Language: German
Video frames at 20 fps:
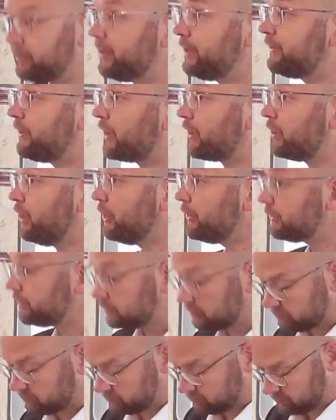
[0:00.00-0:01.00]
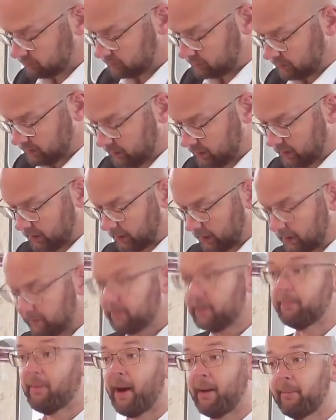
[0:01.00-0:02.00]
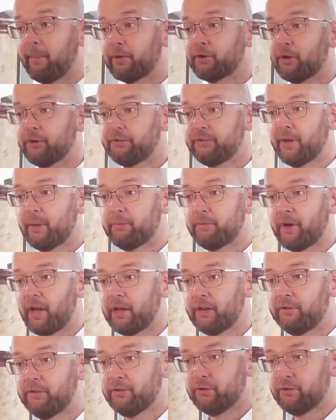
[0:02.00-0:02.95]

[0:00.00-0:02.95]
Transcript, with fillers: nicht an Gott, geben ihm aber trotzdem für alles die